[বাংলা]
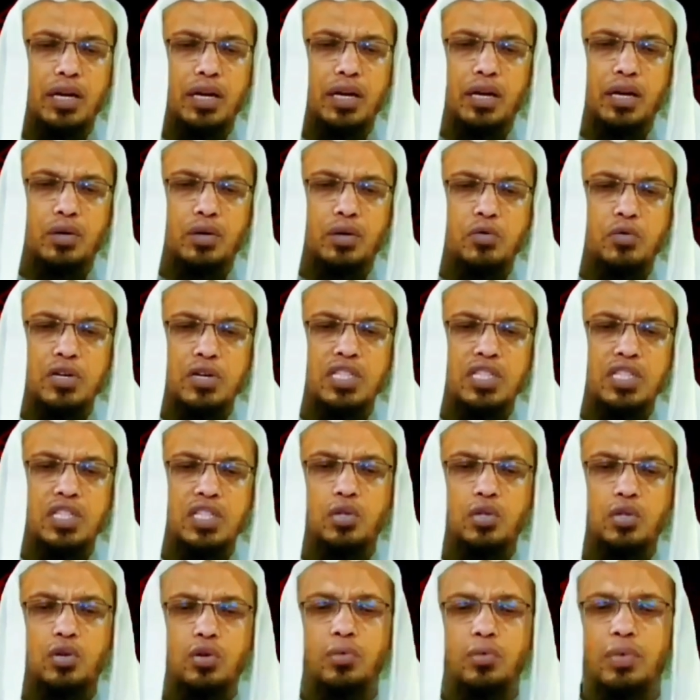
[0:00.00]
কোনো
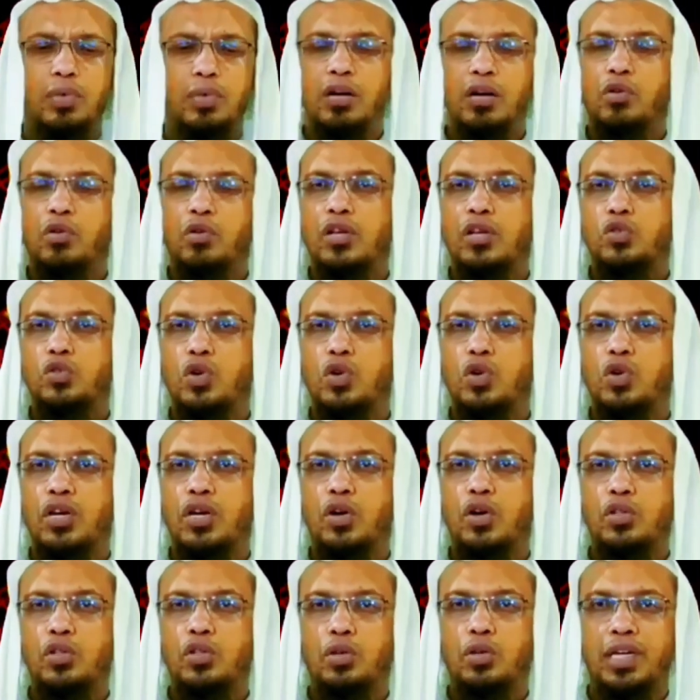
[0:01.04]
নির্দিষ্ট ভাগ করা জরুরি
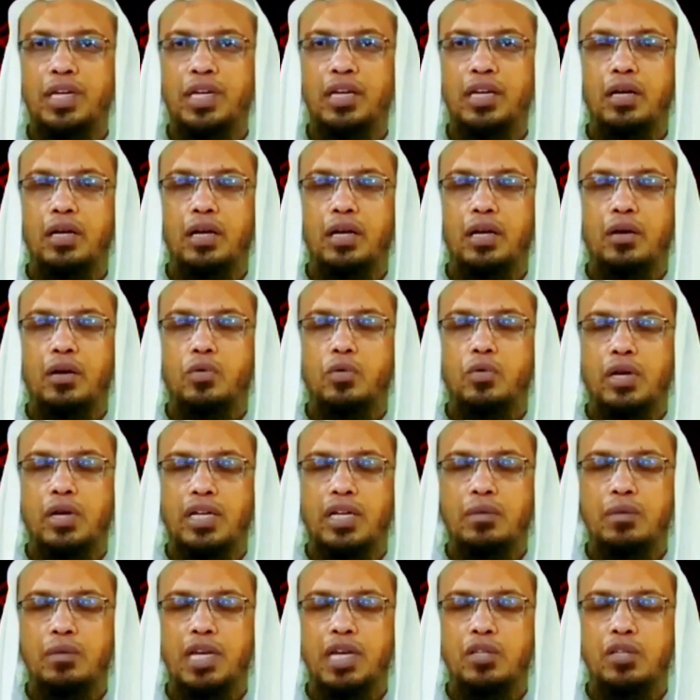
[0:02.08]
নয় তবে কোরআন
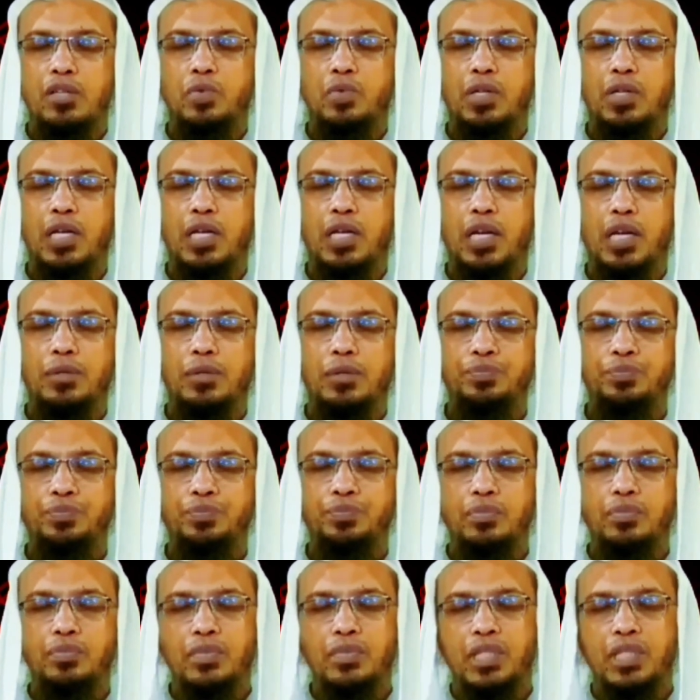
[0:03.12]
করিম আল্লাহ সুমাতালা
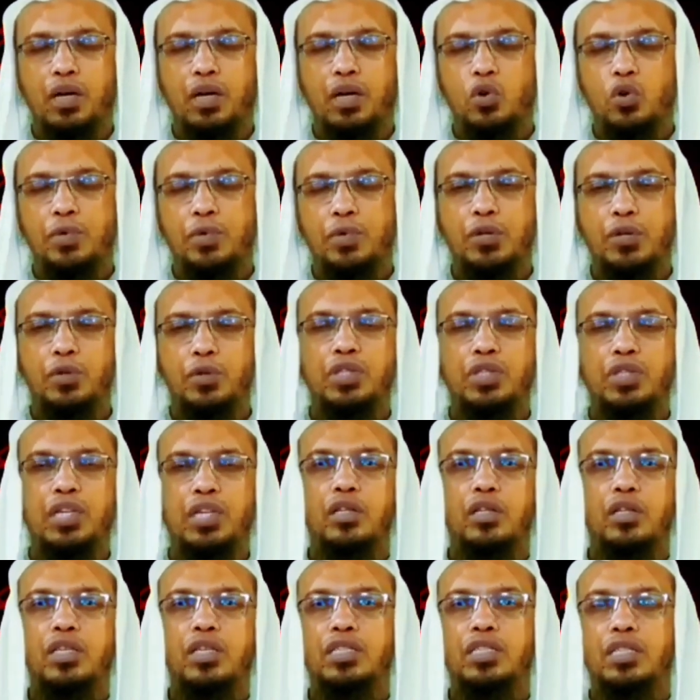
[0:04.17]
কোরবানি গোস্তের
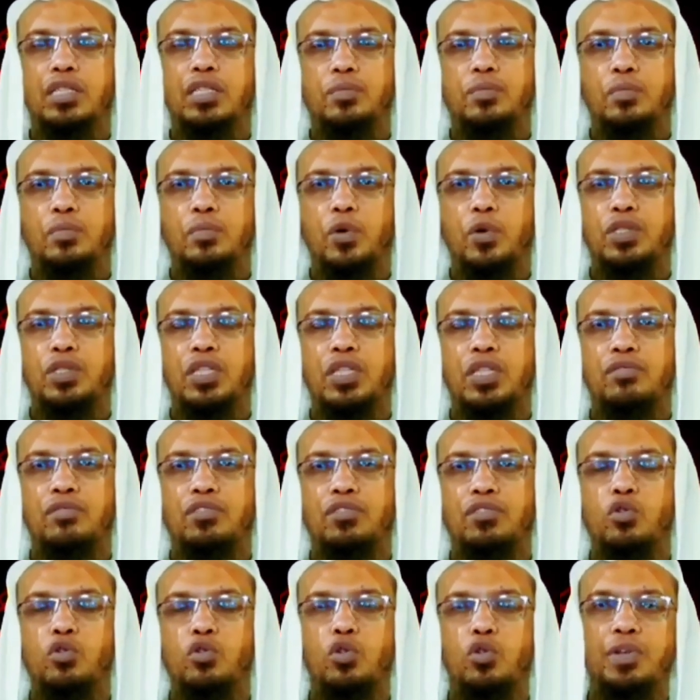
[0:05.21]
ক্ষেত্রে যেটা বলেছেন
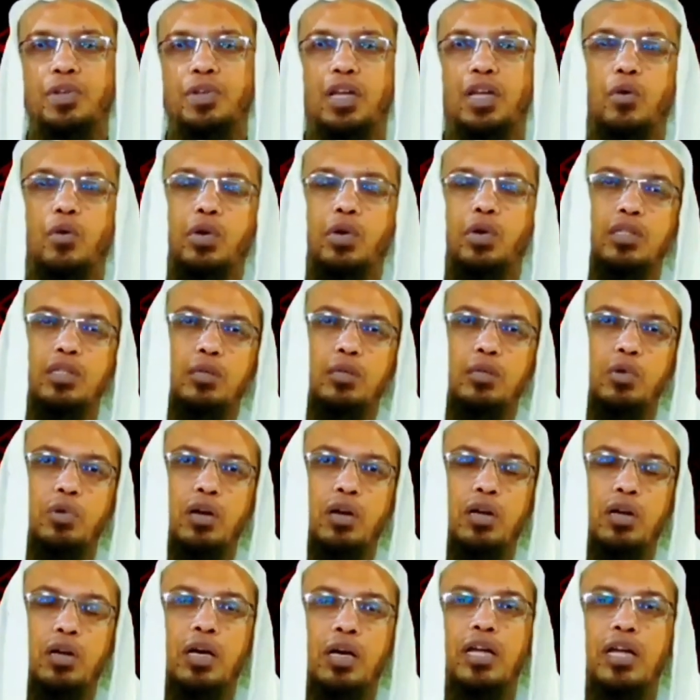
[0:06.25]
ফাকুল মিন হাওয়া থেমল
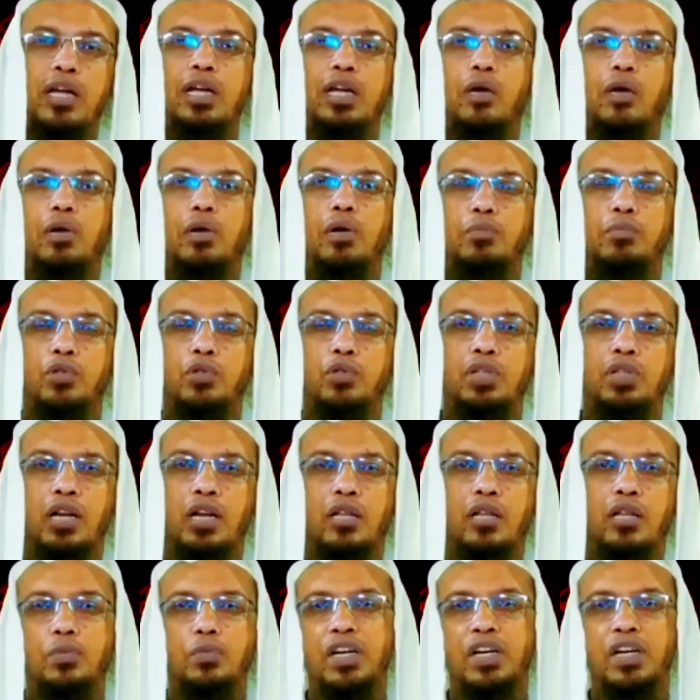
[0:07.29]
কানে আওয়াল মতাদা
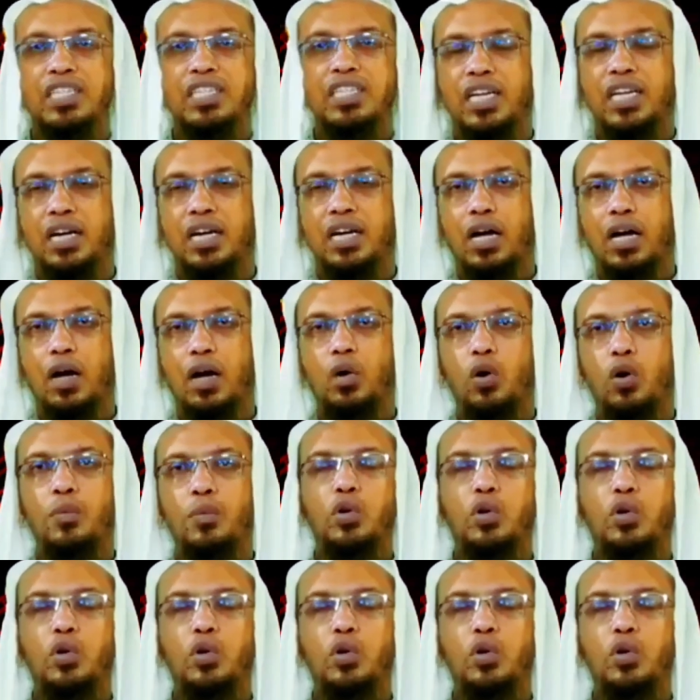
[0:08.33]
তোমরা নিজেরা খাও এবং